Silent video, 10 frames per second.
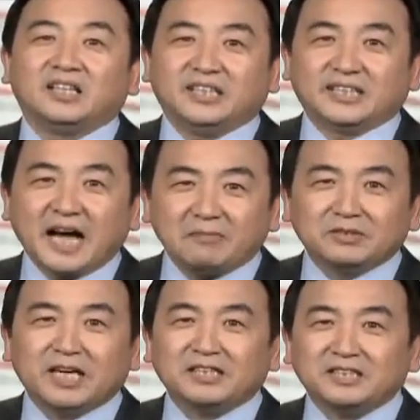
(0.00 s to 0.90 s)
你看
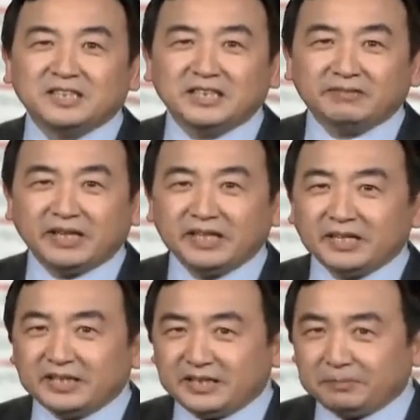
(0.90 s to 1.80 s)
不见是因为
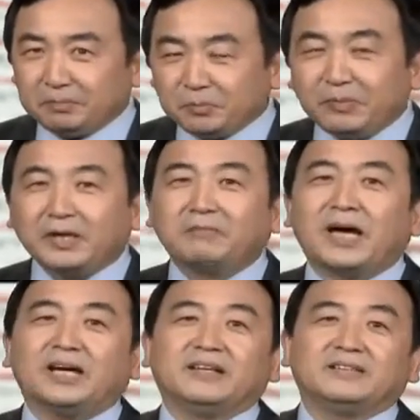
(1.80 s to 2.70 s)
你不明白。